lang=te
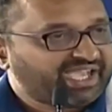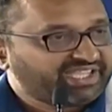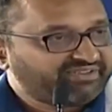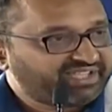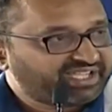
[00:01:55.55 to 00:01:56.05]

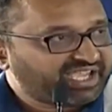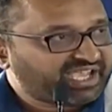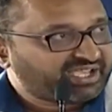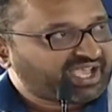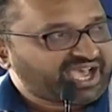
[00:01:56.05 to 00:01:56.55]
అదేవిధంగా
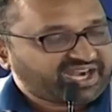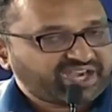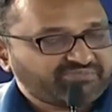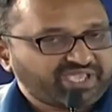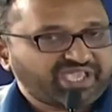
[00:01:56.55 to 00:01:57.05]
ఆర్
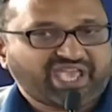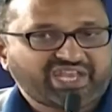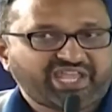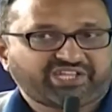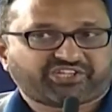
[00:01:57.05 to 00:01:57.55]
అండ్ బి
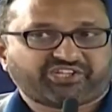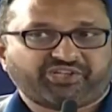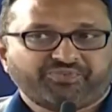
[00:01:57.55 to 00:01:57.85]
ఎన్హెచ్